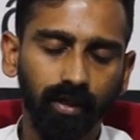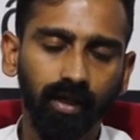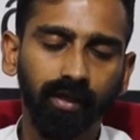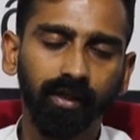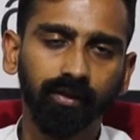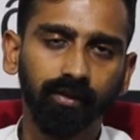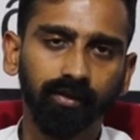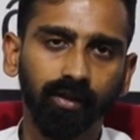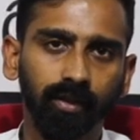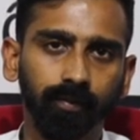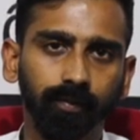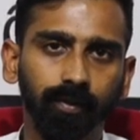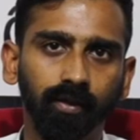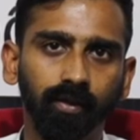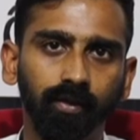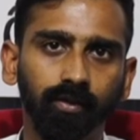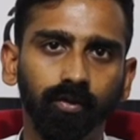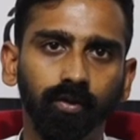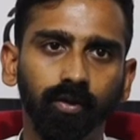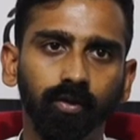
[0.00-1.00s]
அனைத்து
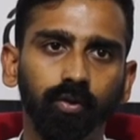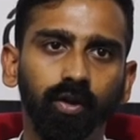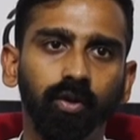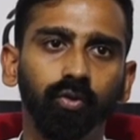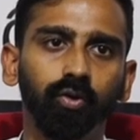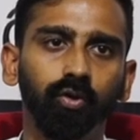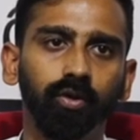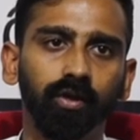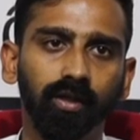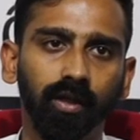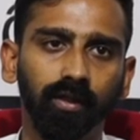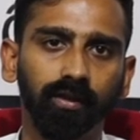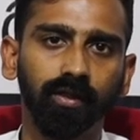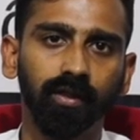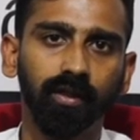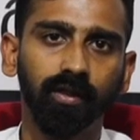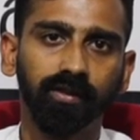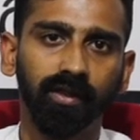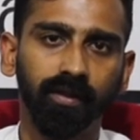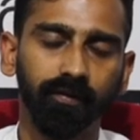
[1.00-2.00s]
தரப்பினர்களும் அவங்களோட
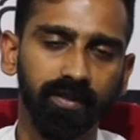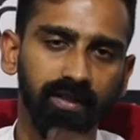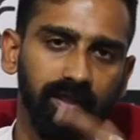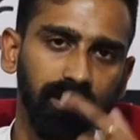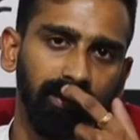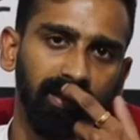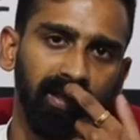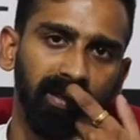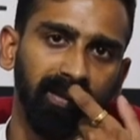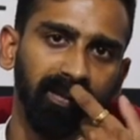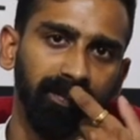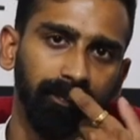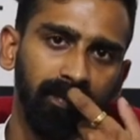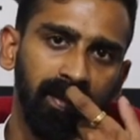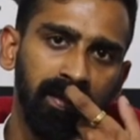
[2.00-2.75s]
கருத்துக்களை தெரிவிச்சிருந்தாங்க